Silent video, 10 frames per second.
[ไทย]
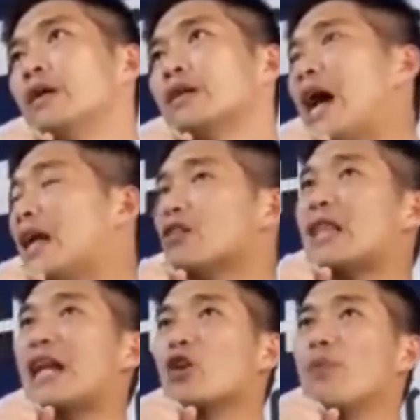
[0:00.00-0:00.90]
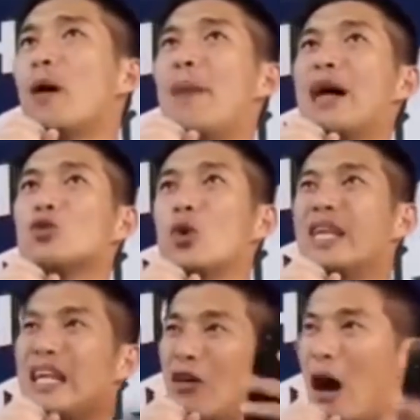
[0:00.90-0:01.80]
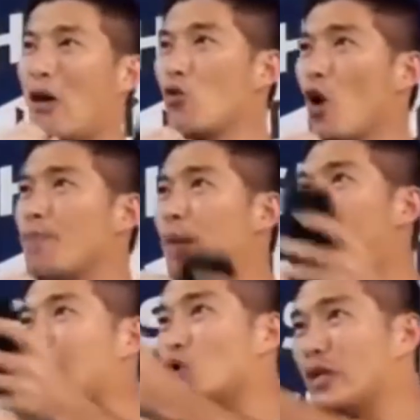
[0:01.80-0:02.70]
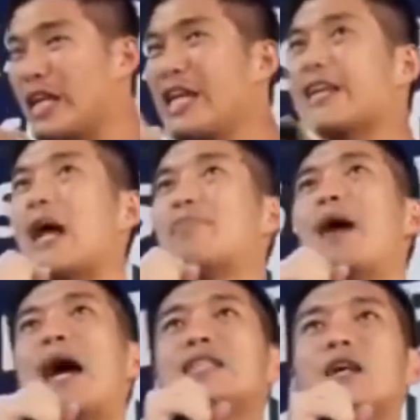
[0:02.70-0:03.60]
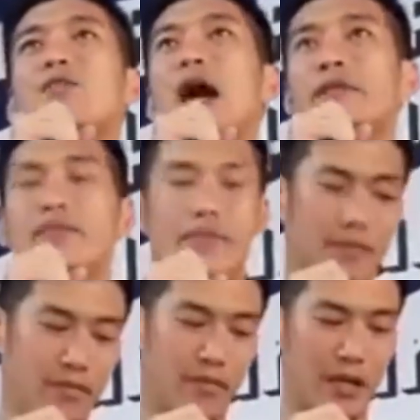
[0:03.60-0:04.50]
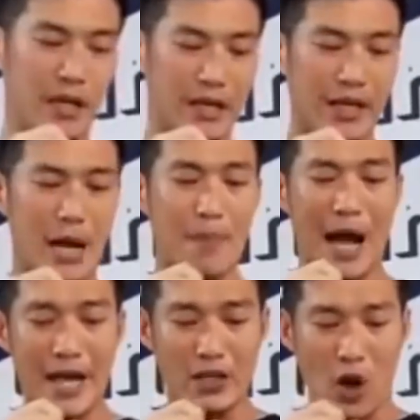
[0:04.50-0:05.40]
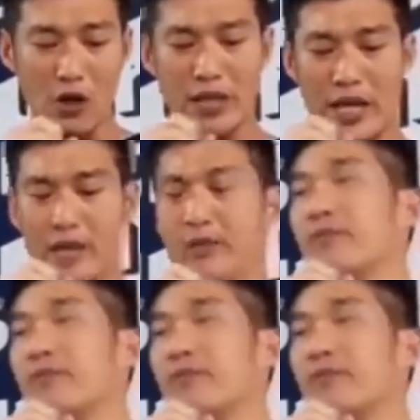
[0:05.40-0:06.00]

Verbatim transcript: ถ้าเราตัดงบประมาณส่วนนี้แล้วเอางบประมาณส่วนนี้กลับมาให้จังหวัดนะครับให้ท้องถิ่น